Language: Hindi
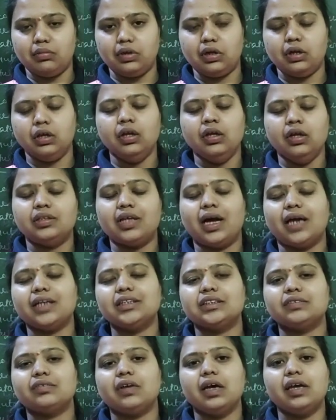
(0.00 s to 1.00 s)
में
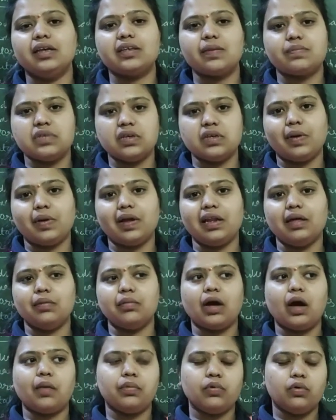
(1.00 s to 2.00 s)
दैट्स वाई सबसे पहले
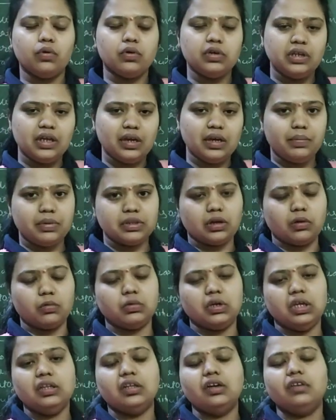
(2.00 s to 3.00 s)
मैं आपको ये
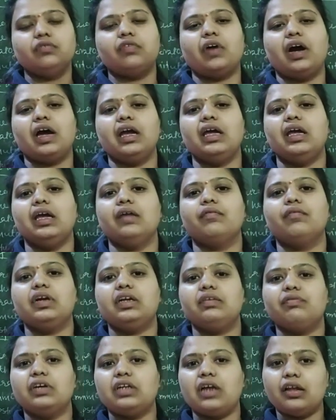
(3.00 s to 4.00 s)
बताऊंगी दैट वाई
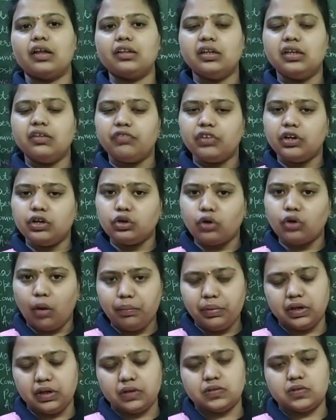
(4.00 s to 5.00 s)
वट वट आर द डिफरेंट
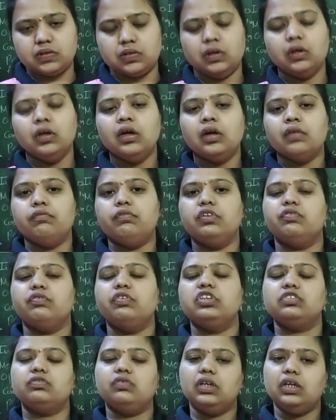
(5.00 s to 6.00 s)
टॉपिक्स
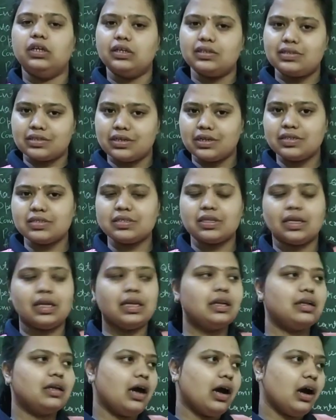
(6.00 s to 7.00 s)
विच वी डिस्कस
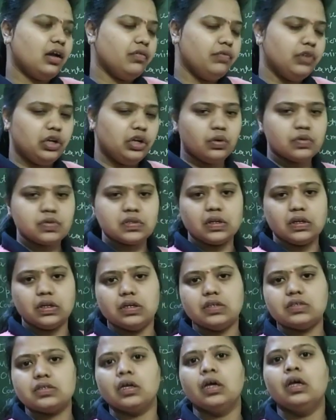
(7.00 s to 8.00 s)
इन आर वीडियो
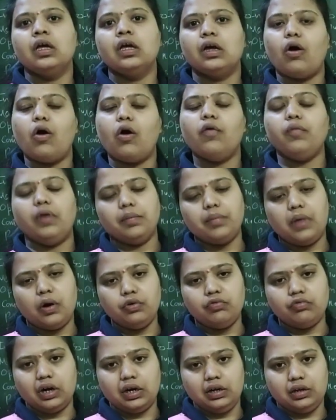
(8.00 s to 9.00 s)
सीरीज ऑफ
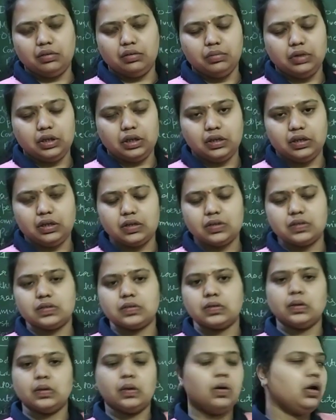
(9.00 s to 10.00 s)
अबाउट क्वांटम
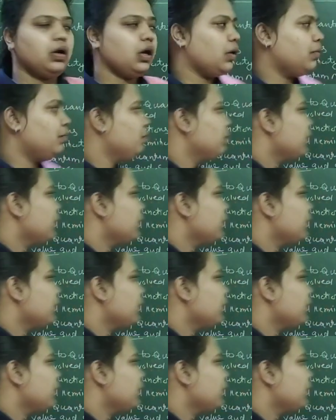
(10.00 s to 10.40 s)
मैकेनिक्स ओके